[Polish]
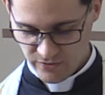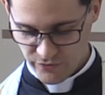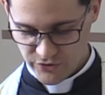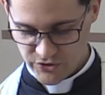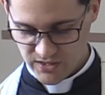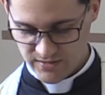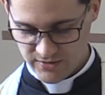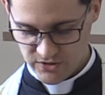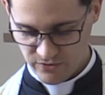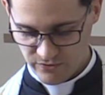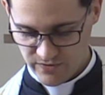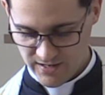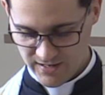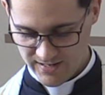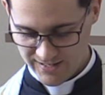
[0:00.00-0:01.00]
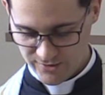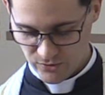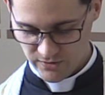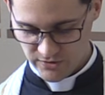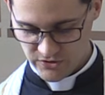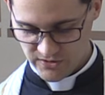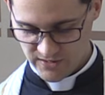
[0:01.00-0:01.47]
wyrzekli się wiary
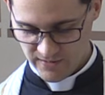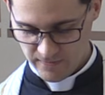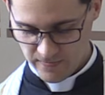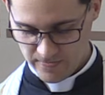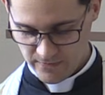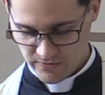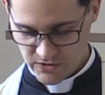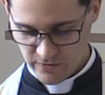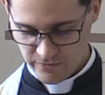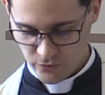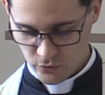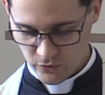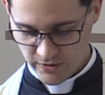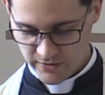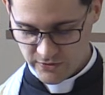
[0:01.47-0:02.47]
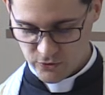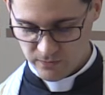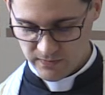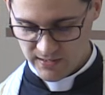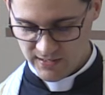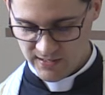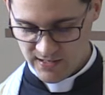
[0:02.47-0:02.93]
katolickiej. Właśnie w ukryciu
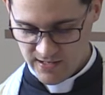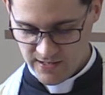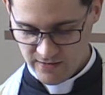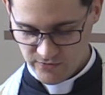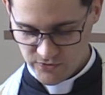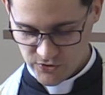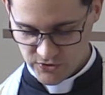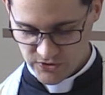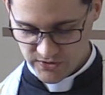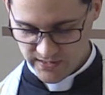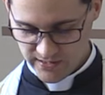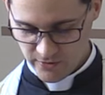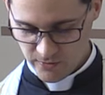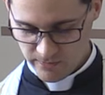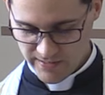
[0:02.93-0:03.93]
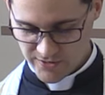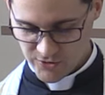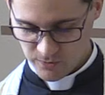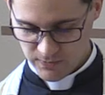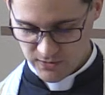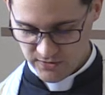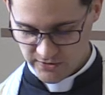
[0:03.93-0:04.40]
mieli wszystkiego
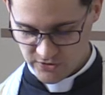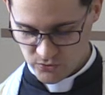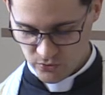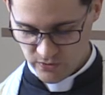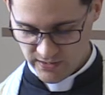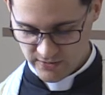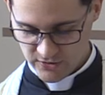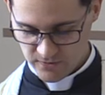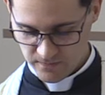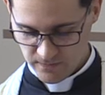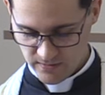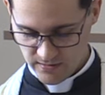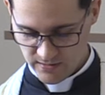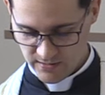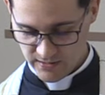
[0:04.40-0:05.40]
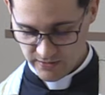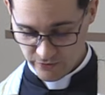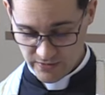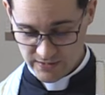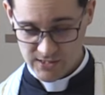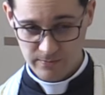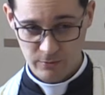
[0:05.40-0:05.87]
bardzo pilnie słuchać. E, I
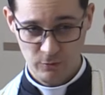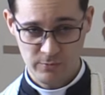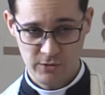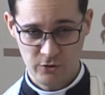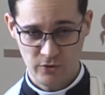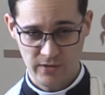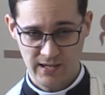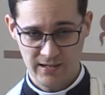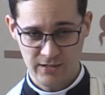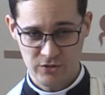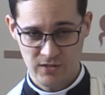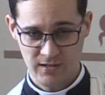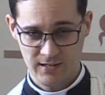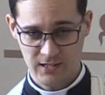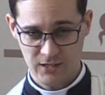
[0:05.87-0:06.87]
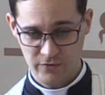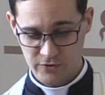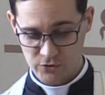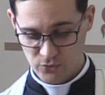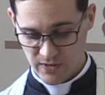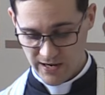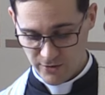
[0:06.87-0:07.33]
władze były przekonane, że kiedy
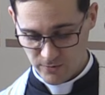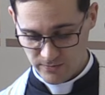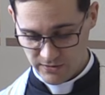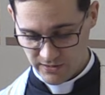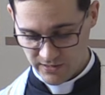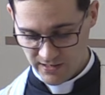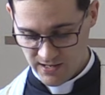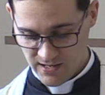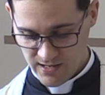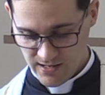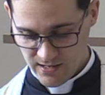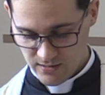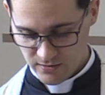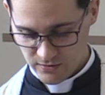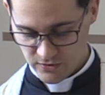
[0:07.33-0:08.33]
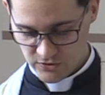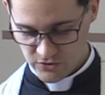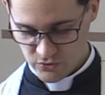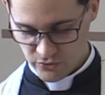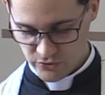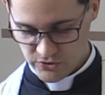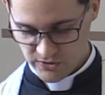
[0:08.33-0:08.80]
wysłuchają tej
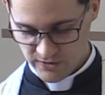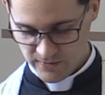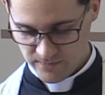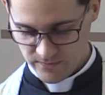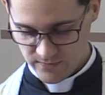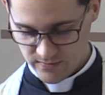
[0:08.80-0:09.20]
dyskusji